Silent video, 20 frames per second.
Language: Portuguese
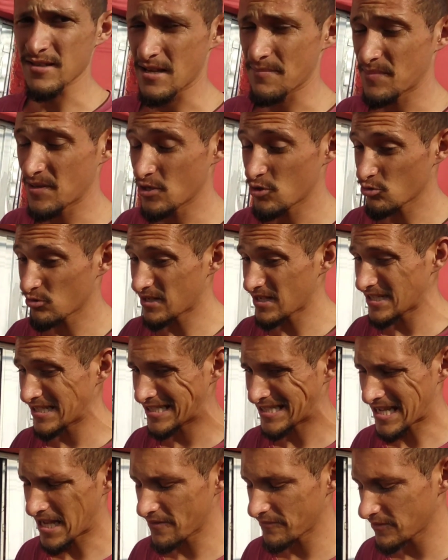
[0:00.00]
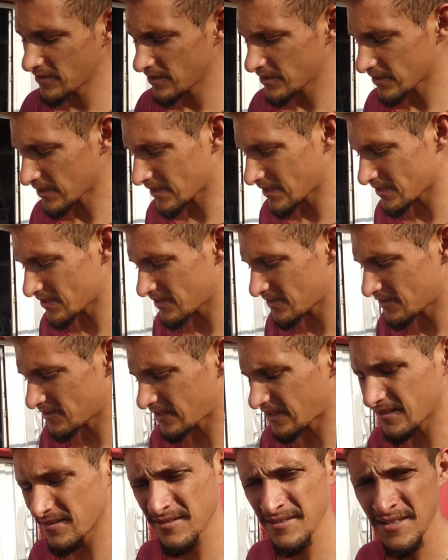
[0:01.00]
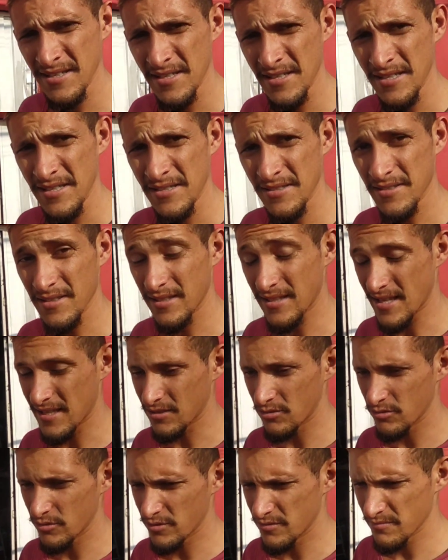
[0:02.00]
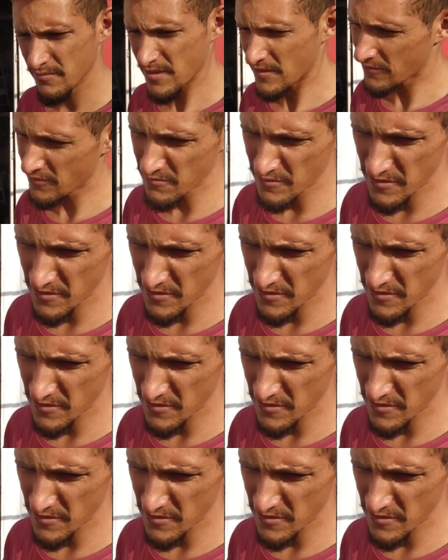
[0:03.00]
apertou na chave, né? Porque esse trem. Você tá doido. Mas